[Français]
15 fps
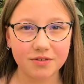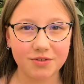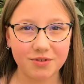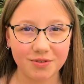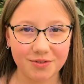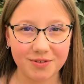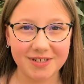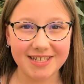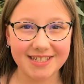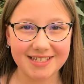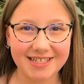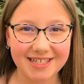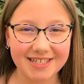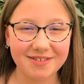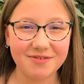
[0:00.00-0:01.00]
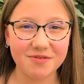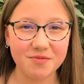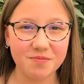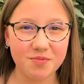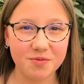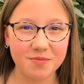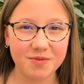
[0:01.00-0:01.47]
Je te laisse 10 secondes
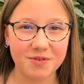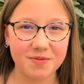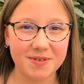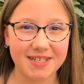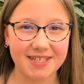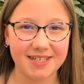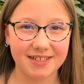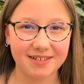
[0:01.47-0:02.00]
pour me choisir.